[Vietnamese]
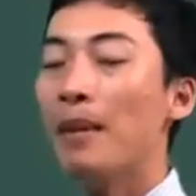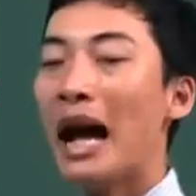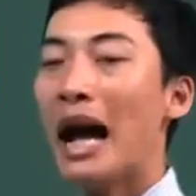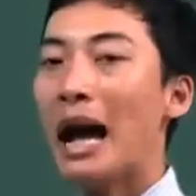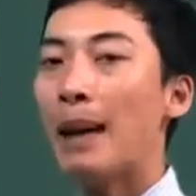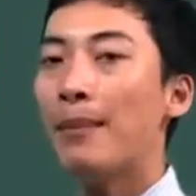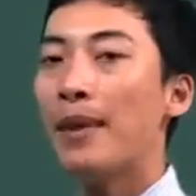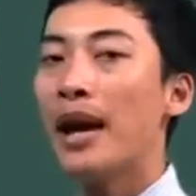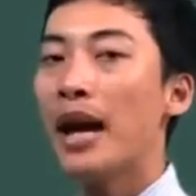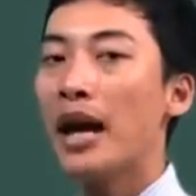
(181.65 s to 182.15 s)

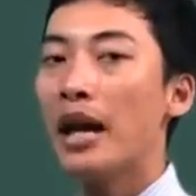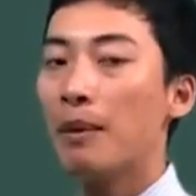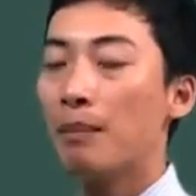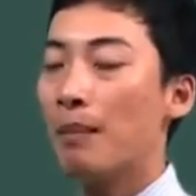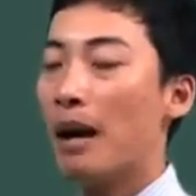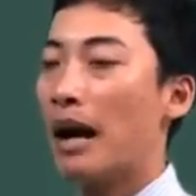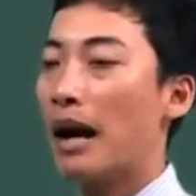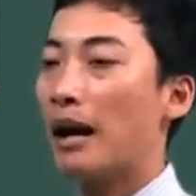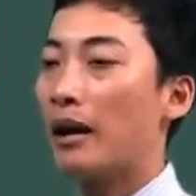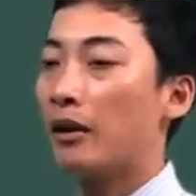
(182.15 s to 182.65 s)
a bê
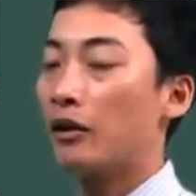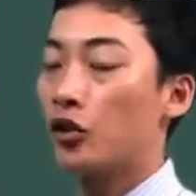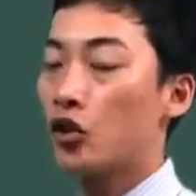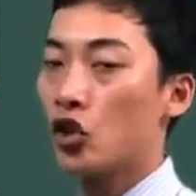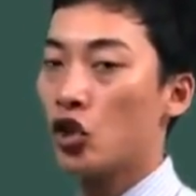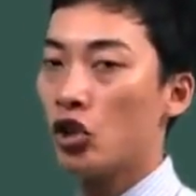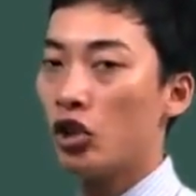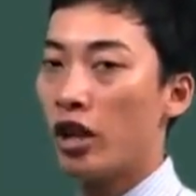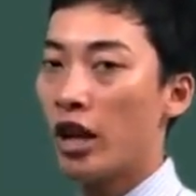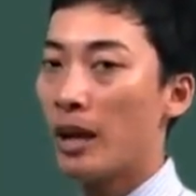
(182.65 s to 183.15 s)
bằng
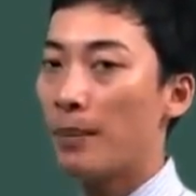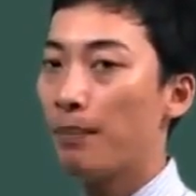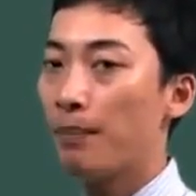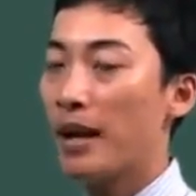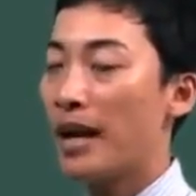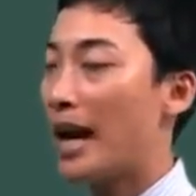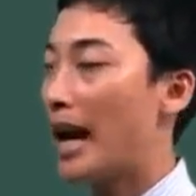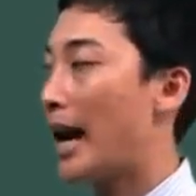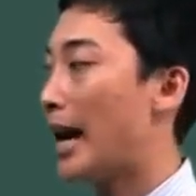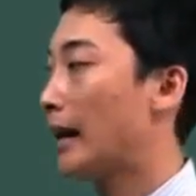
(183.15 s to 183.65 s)
trừ ép
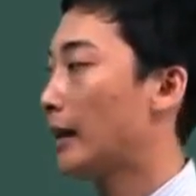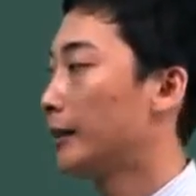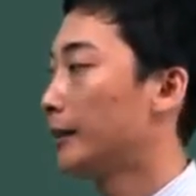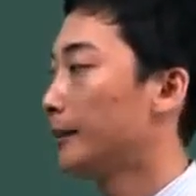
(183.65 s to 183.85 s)
bê a.